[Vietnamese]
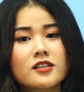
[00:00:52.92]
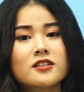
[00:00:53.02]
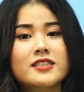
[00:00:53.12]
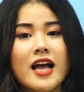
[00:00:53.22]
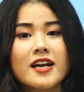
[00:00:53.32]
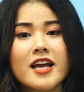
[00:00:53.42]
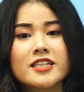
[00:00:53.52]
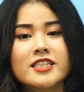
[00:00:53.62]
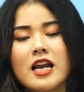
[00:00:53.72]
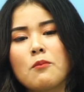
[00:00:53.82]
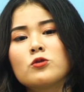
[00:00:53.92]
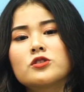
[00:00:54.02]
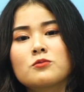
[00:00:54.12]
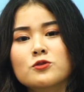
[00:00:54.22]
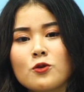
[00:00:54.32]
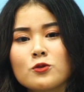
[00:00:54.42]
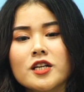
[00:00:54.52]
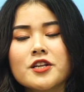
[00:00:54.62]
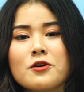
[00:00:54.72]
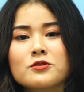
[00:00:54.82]
Thực ra đây chỉ là một trong số
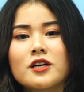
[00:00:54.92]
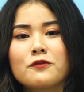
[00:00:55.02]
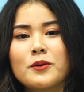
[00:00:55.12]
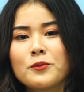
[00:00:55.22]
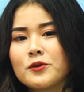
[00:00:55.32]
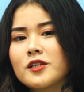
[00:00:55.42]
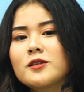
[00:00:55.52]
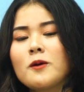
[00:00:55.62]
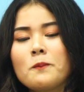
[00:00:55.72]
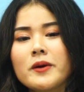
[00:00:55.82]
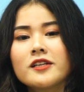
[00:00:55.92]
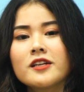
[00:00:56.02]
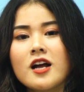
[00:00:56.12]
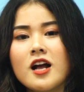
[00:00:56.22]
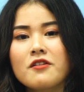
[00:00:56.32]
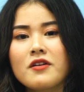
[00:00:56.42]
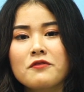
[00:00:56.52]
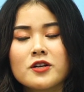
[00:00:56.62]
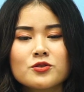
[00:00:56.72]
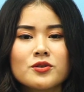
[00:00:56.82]
rất nhiều sản phẩm nội thất thông minh và
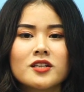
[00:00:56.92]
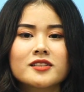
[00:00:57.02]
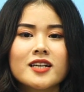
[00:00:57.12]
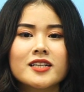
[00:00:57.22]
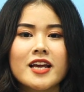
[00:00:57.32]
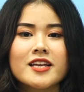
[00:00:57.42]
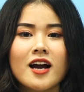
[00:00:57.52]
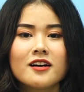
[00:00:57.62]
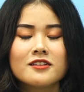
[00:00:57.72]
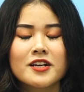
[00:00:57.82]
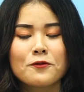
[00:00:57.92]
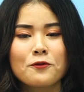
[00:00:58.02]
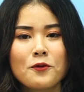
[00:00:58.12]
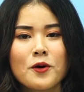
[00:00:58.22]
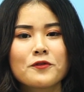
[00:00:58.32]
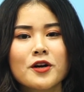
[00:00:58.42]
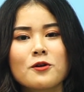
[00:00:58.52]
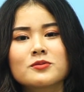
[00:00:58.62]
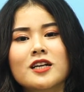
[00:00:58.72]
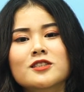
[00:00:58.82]
với xu hướng thiết kế nhà ở để phù hợp với
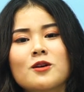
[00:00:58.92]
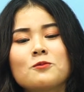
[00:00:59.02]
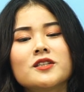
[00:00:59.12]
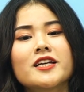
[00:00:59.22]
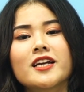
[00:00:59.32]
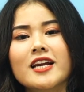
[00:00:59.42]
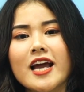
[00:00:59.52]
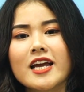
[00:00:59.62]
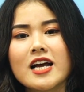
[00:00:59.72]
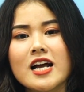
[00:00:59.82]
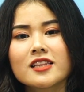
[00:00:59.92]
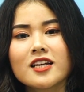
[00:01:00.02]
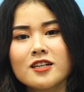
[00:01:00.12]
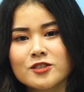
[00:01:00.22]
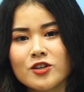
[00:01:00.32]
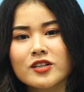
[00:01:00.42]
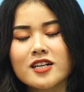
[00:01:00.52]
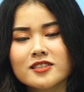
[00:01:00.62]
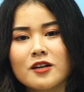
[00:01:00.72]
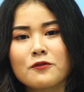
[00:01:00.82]
không gian sống như hiện nay thì lựa chọn
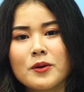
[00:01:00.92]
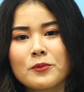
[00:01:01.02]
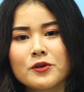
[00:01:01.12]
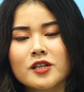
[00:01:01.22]
các sản phẩm nội